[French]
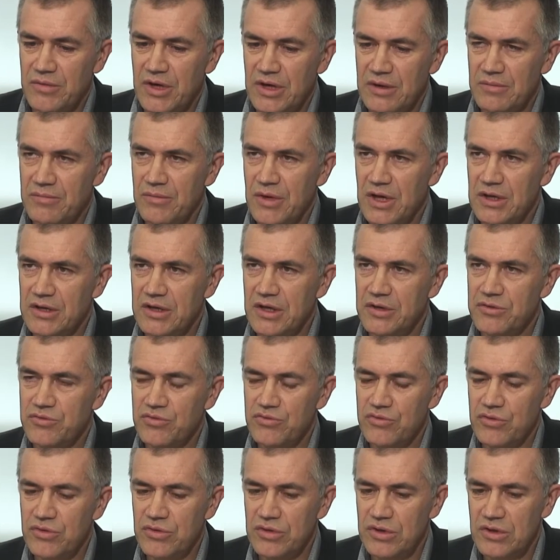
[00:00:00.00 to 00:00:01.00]
malgré
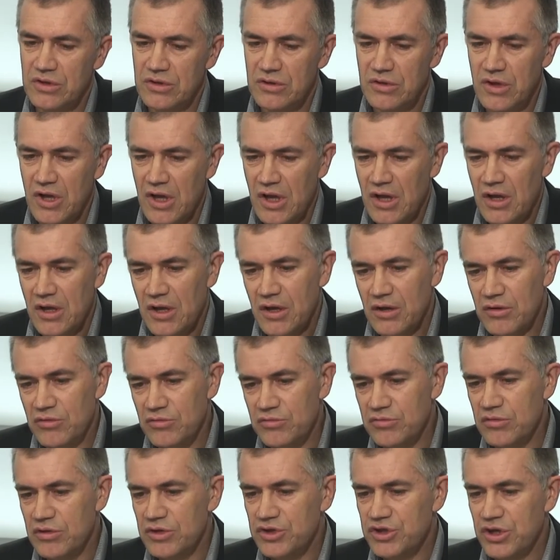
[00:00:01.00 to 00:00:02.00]
tout
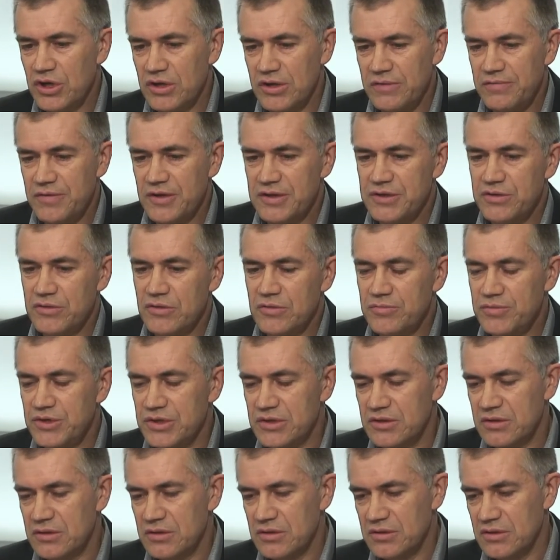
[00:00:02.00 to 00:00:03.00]
une, légère déflation
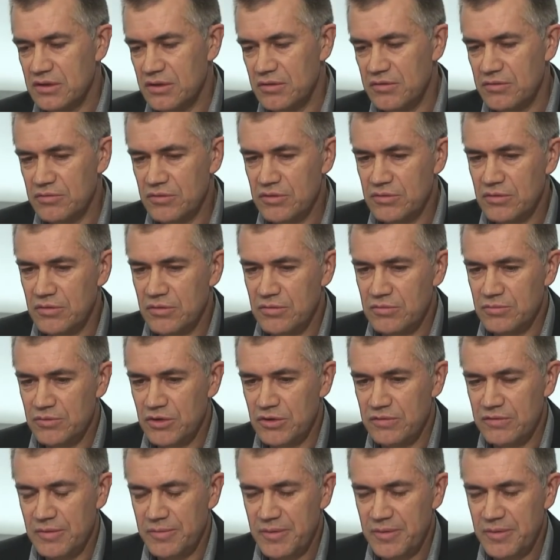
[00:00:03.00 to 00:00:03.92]
puisque on,